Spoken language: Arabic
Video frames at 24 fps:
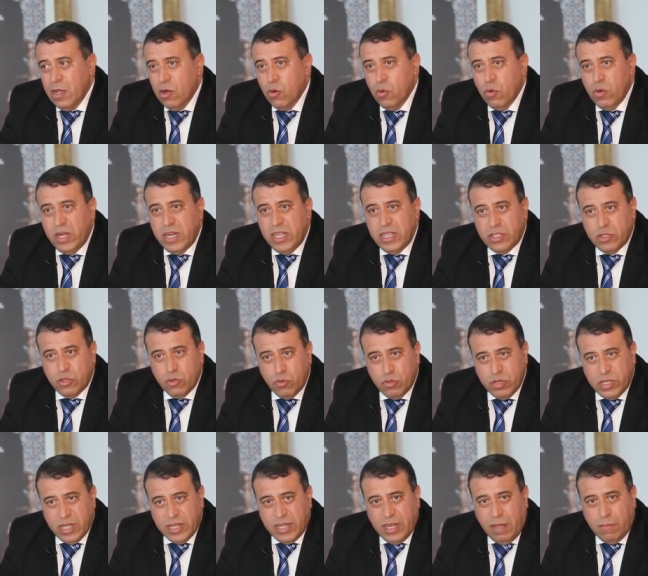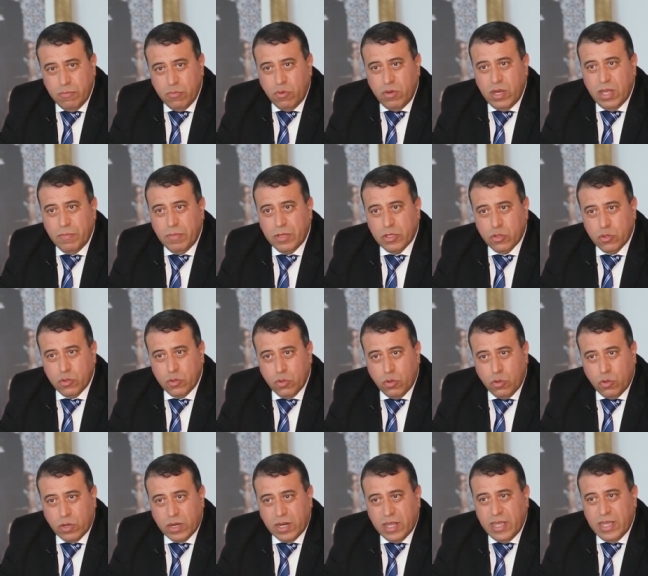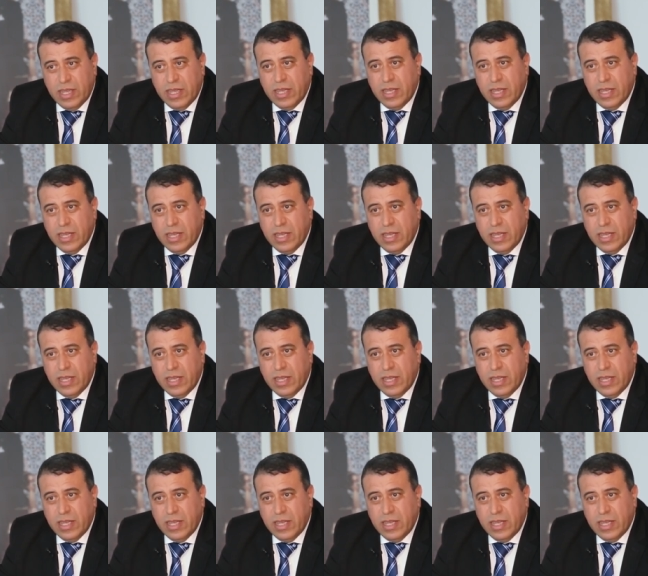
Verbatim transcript: واللي توجات الحمد لله بصدور